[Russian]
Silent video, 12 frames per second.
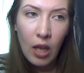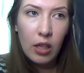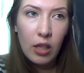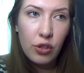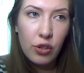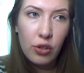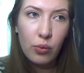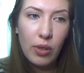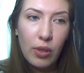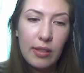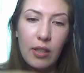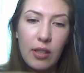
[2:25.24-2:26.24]
Еще у
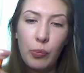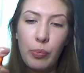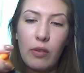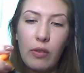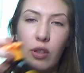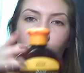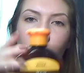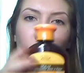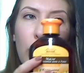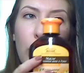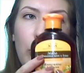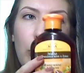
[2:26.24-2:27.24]
нас я купила вот такое
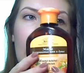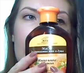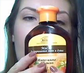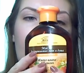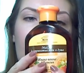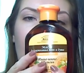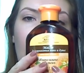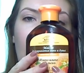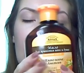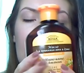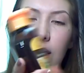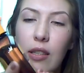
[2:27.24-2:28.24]
вот масло для
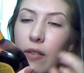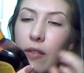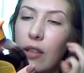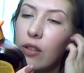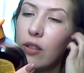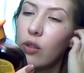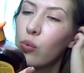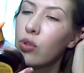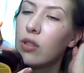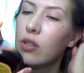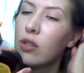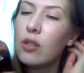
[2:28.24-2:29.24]
принятия ванной и
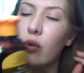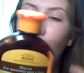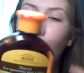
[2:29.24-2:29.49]
душа, зеленая